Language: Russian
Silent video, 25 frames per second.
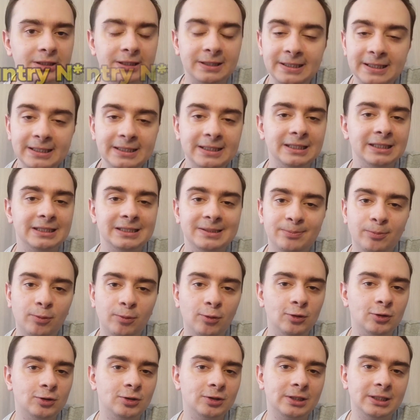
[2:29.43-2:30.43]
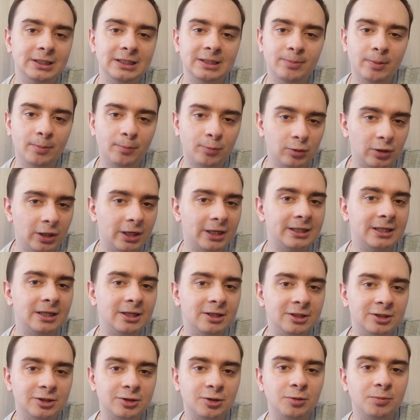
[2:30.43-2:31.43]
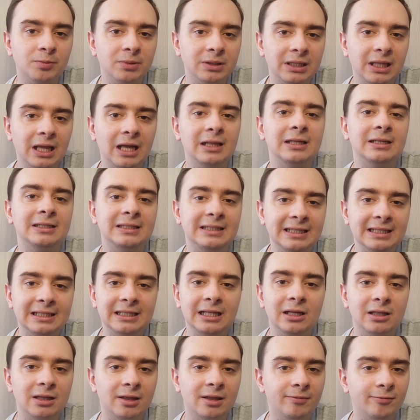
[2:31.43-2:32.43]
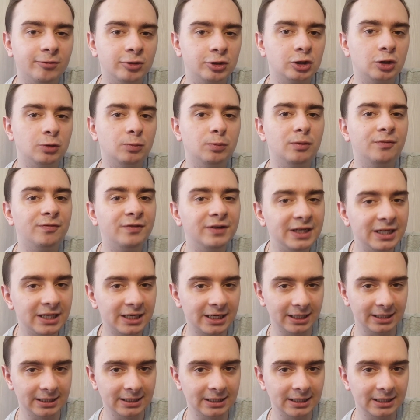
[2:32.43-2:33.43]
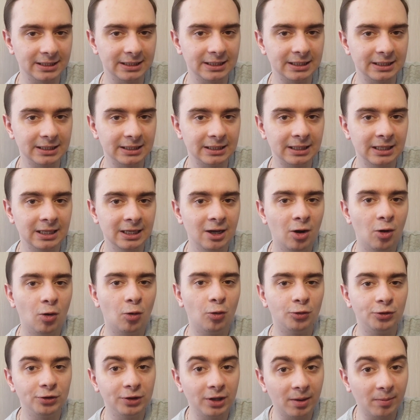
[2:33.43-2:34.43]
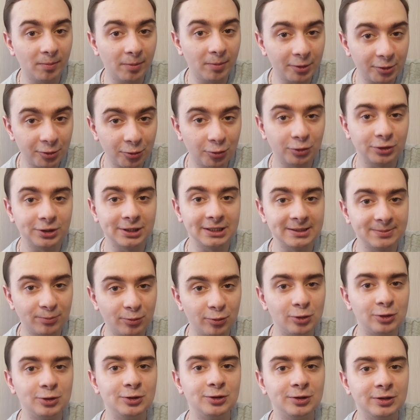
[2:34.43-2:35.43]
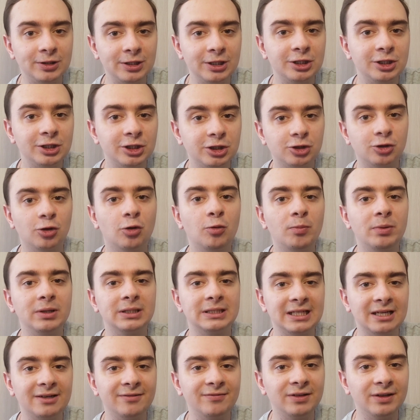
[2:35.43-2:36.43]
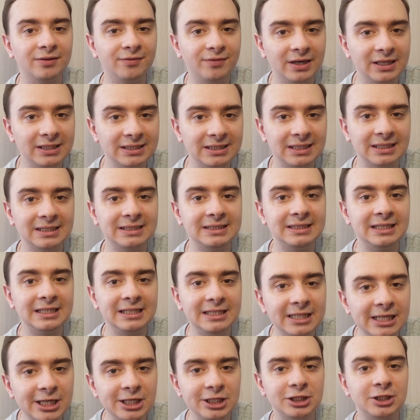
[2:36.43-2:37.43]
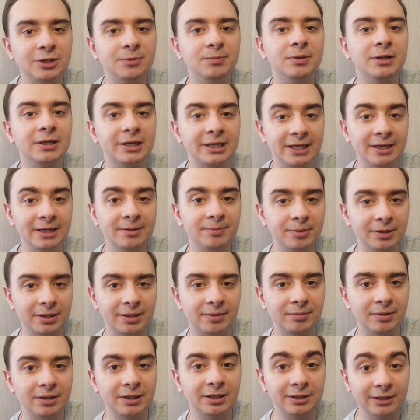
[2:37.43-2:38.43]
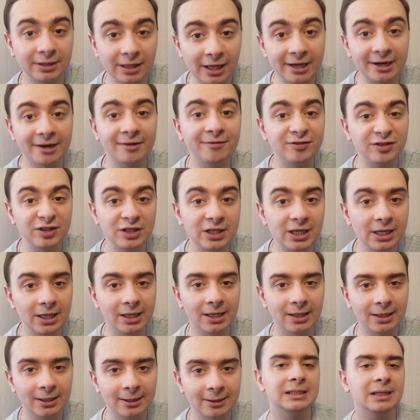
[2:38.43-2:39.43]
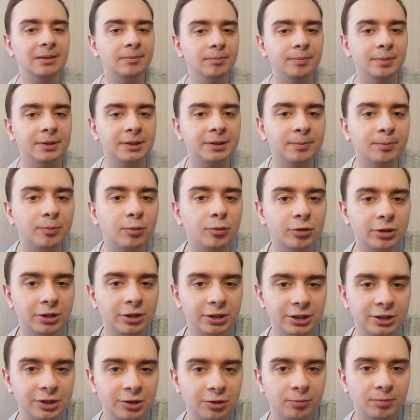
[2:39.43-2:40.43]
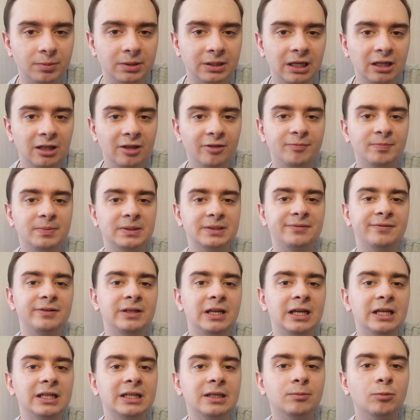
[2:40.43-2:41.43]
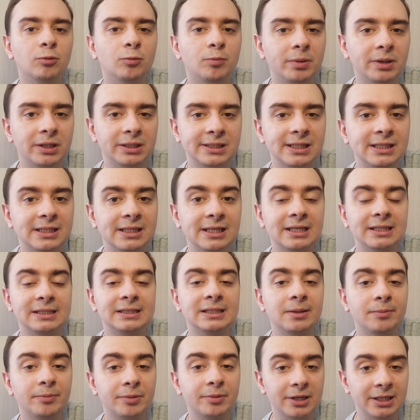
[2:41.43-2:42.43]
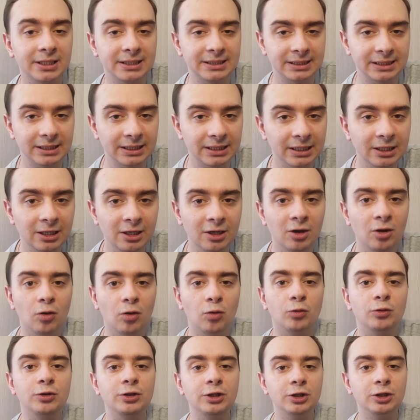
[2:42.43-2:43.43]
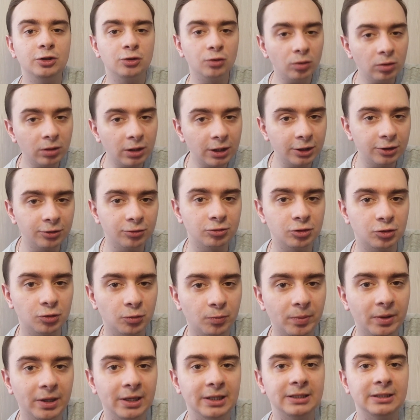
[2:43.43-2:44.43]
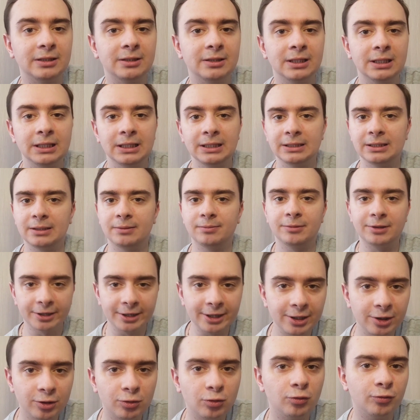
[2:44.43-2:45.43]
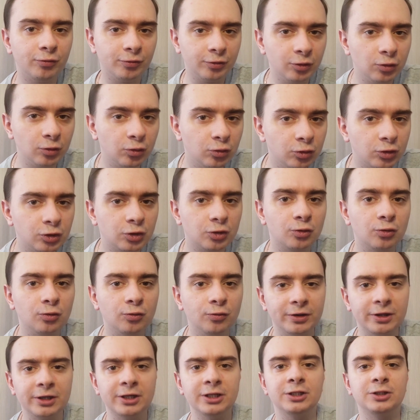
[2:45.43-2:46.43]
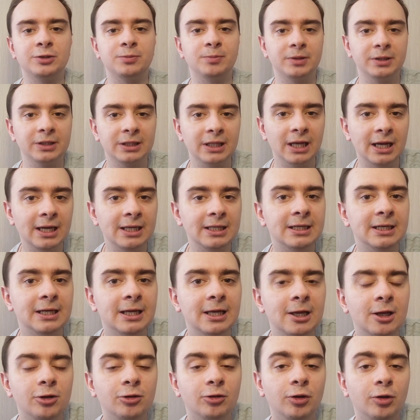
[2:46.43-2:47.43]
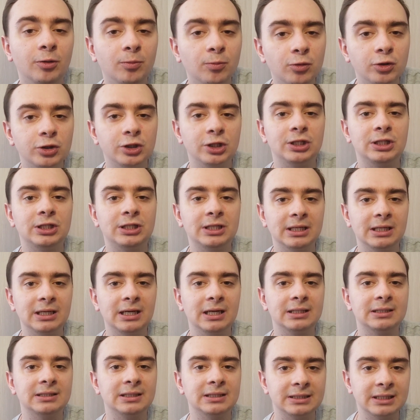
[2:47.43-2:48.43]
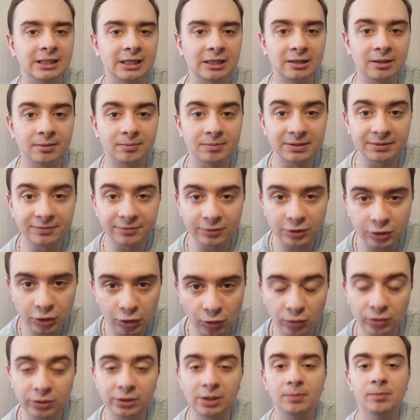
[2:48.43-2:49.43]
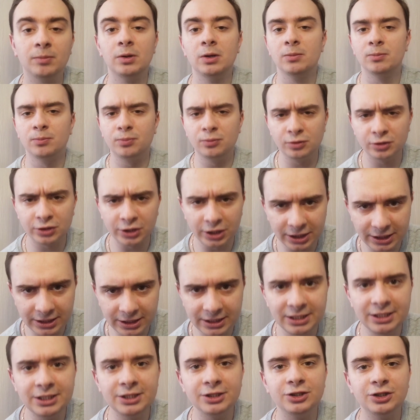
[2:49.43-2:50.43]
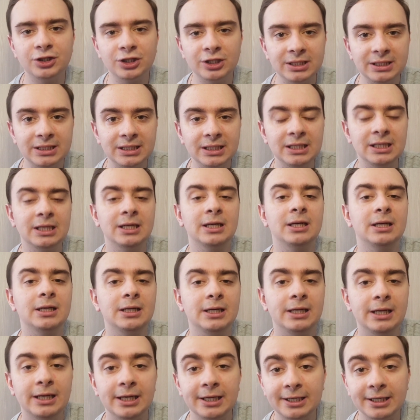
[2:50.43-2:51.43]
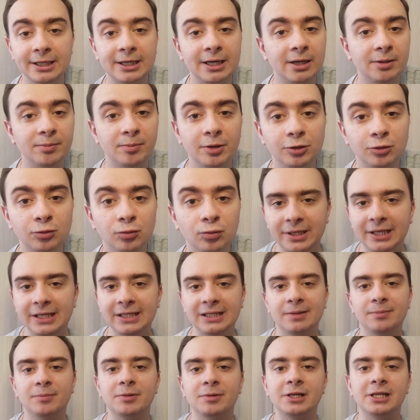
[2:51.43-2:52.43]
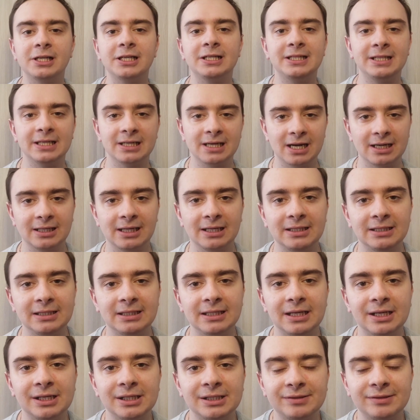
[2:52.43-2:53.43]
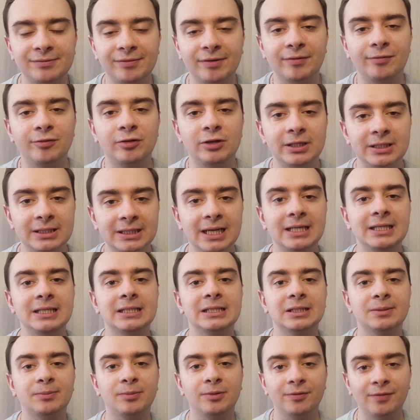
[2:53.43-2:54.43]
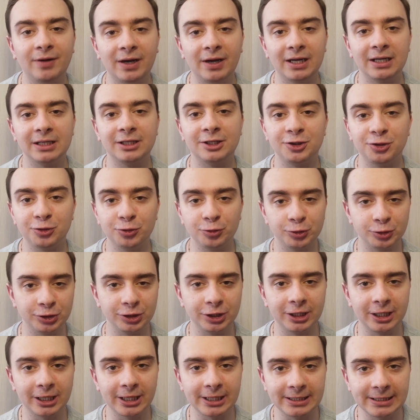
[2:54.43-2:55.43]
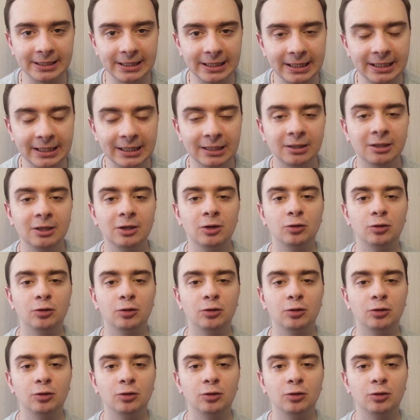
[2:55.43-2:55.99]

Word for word: Крид использует эти популярные инструменталы не для того, чтобы выехать на них. Он наоборот использует их, чтобы соревноваться с сильнейшими рэперами наравне. Сам подбор инструменталов позволяет ему показать разнообразие. Он не только не уступает там Дрейку, Фьючеру, Френч Монтане, но и может тягаться с Эрлом Свитшотом, Пушей Ти, Джей Зи и Эрикой Баду. При этом Крит никогда не теряет своего лица и не забывает южных корней.